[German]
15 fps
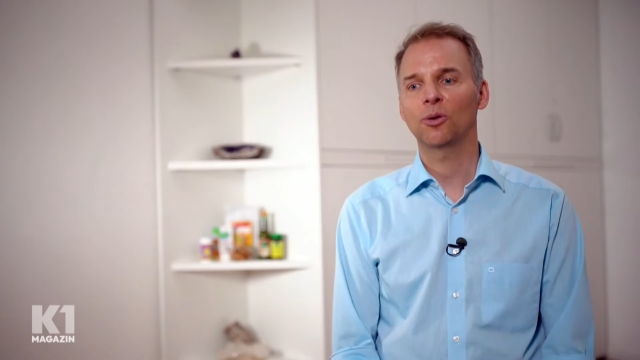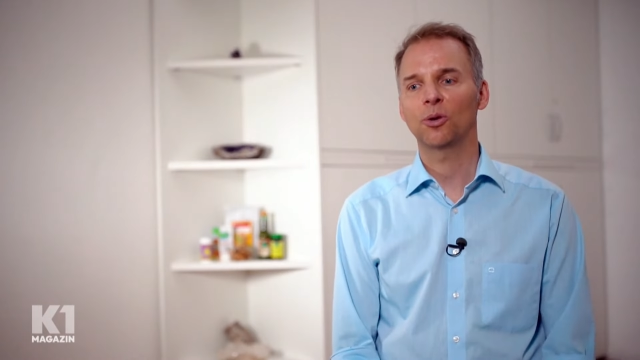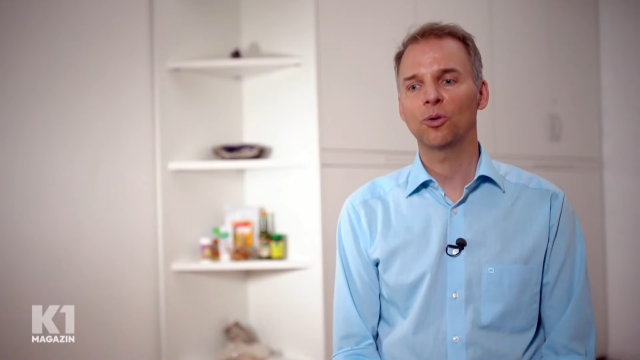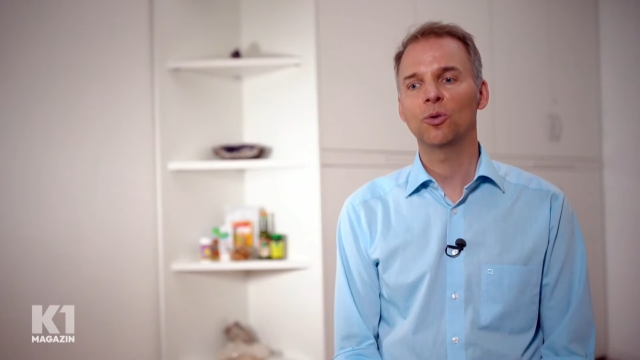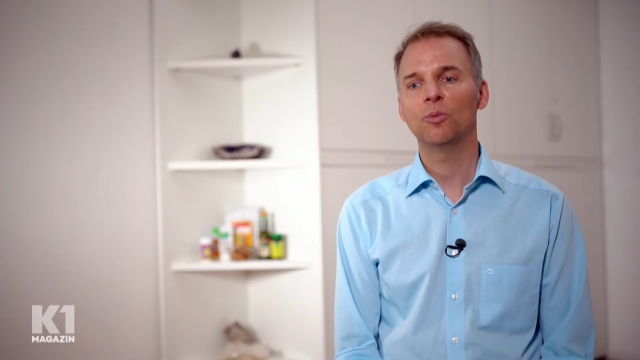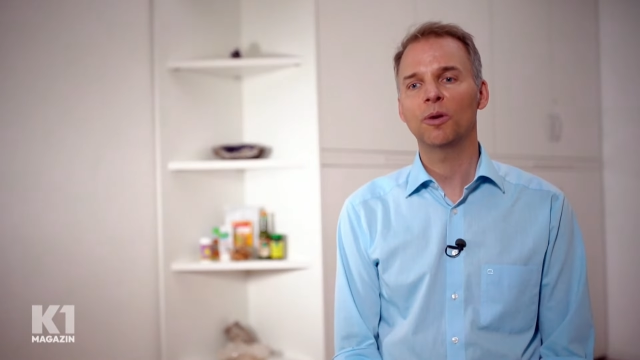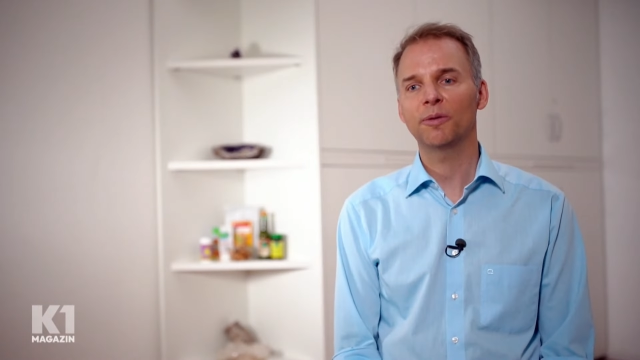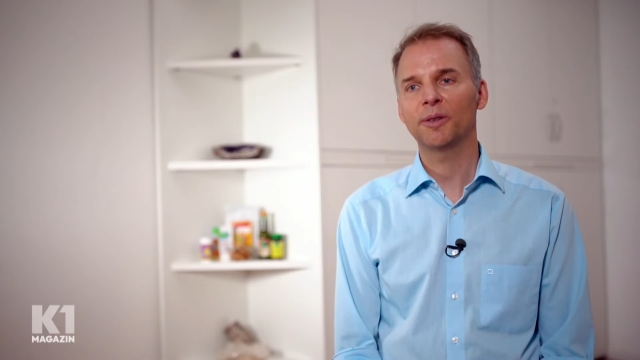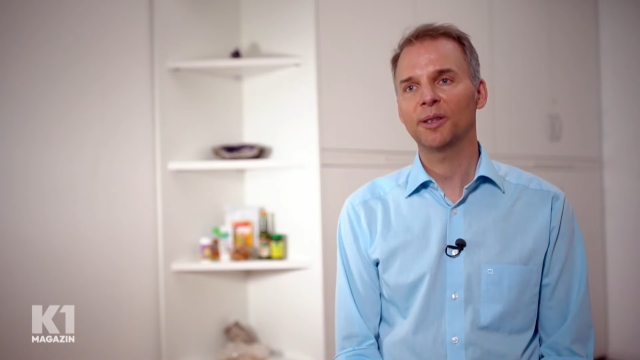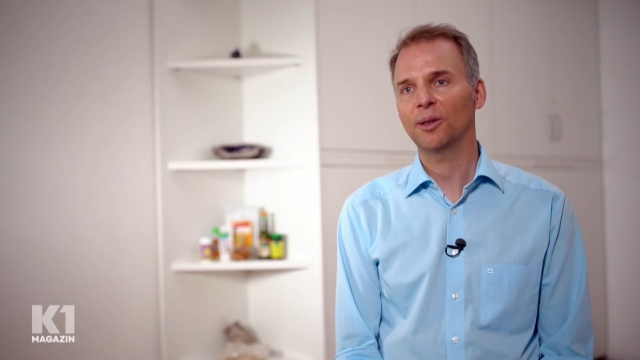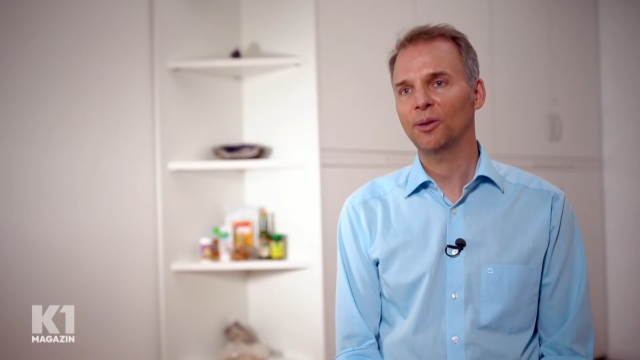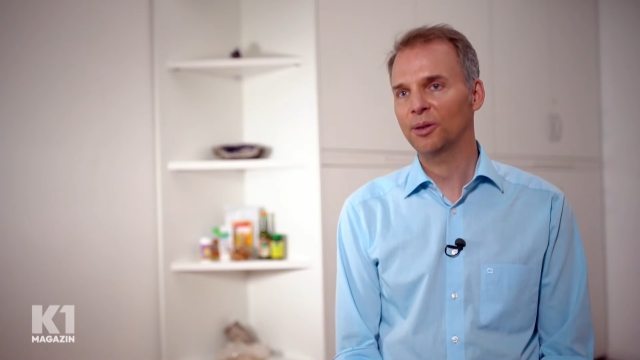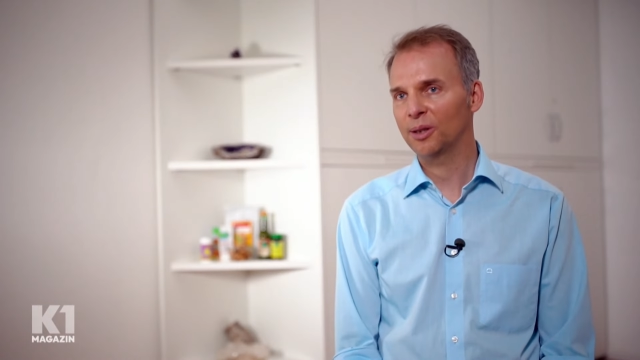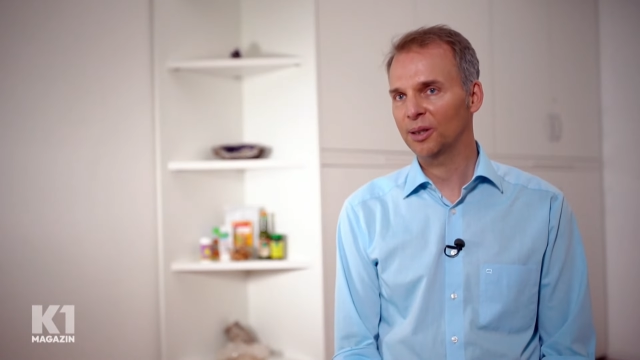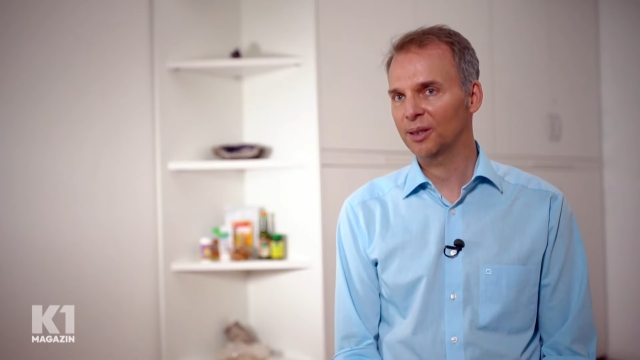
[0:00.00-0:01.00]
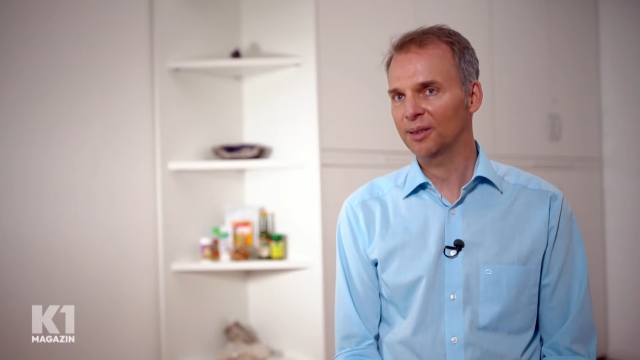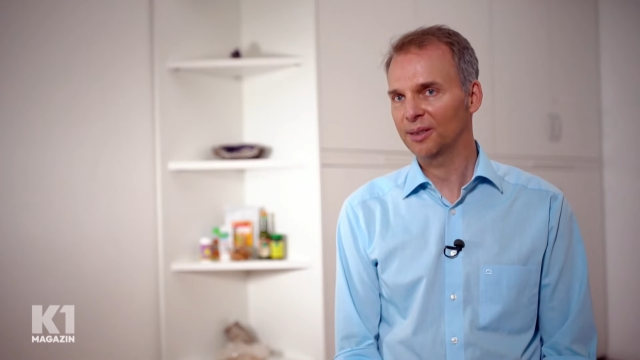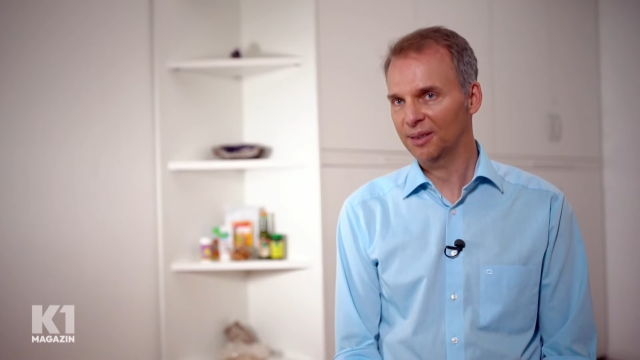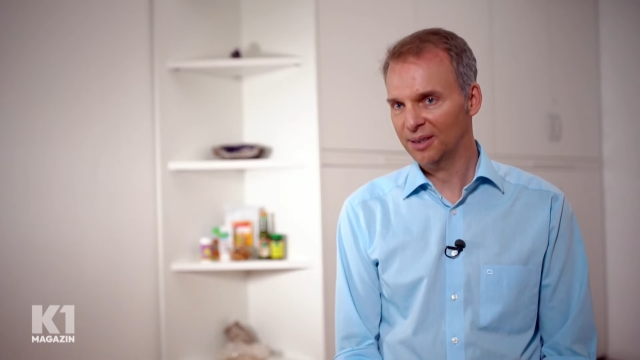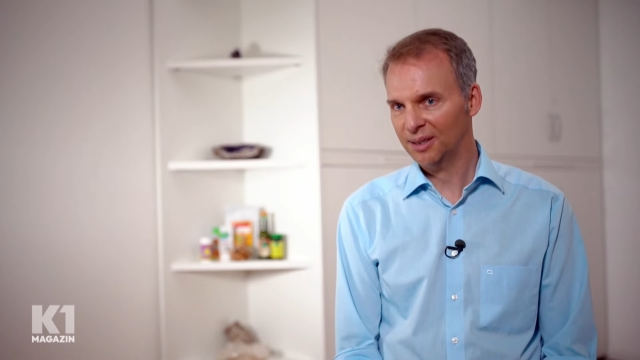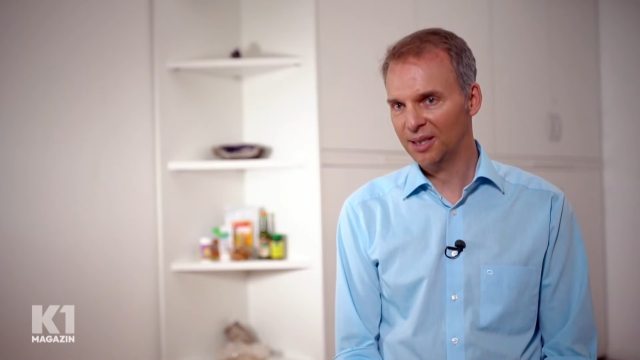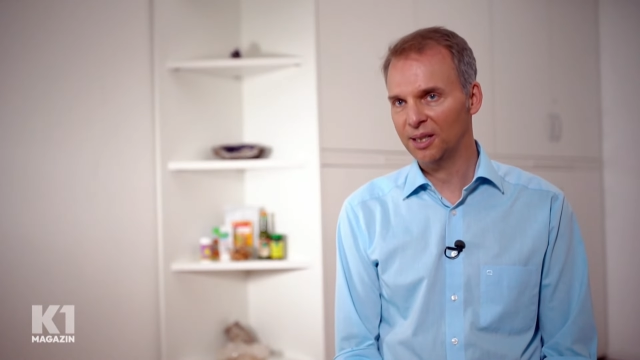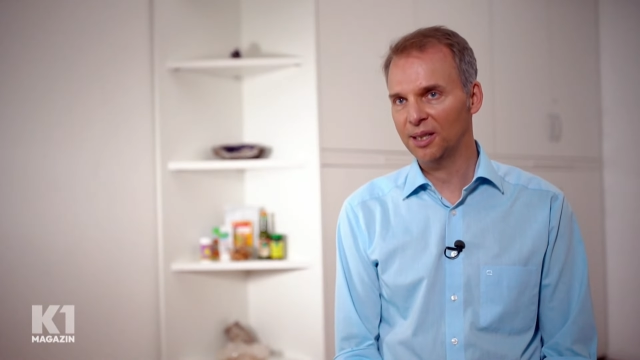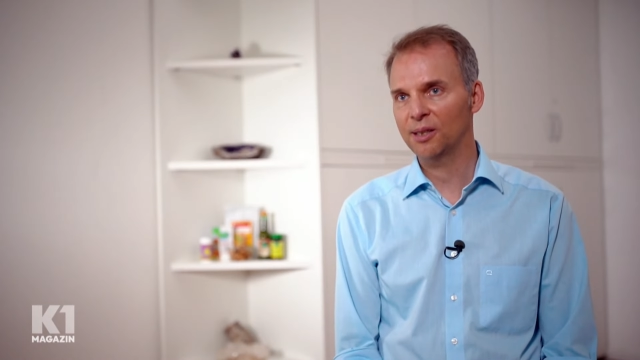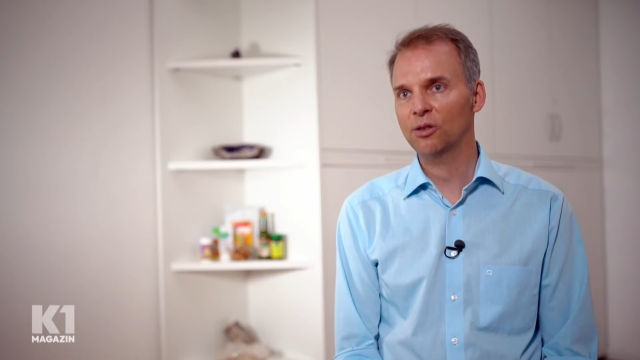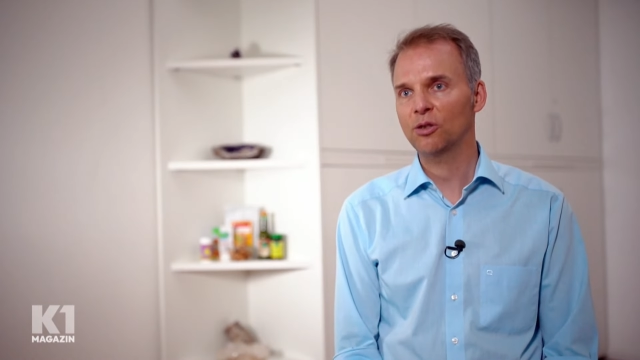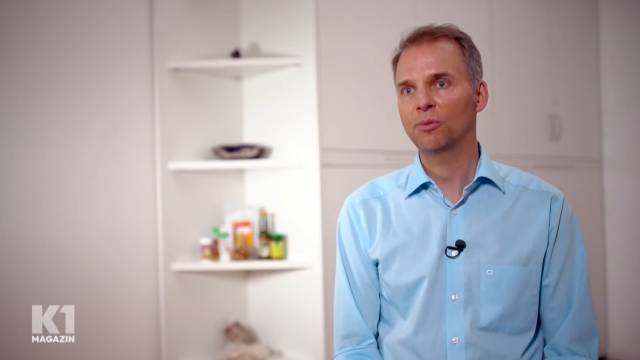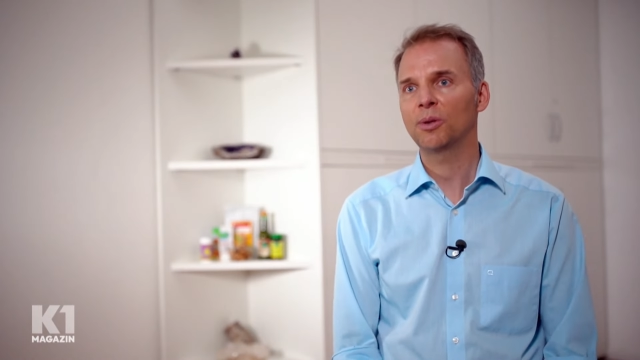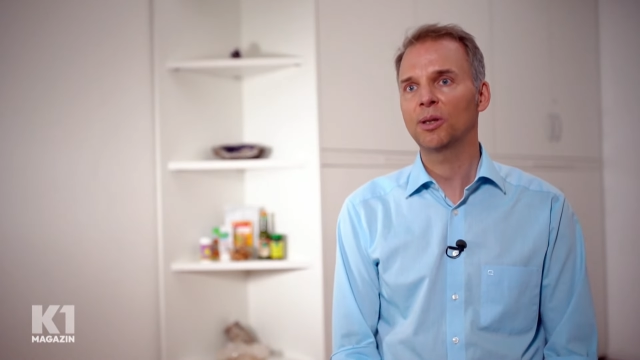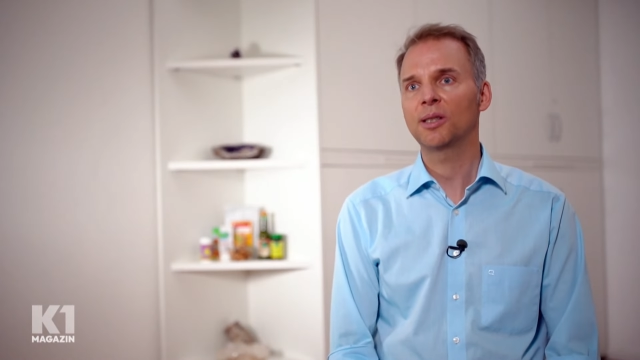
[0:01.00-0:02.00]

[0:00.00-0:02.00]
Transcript: Kurkuma wird auch in der chinesischen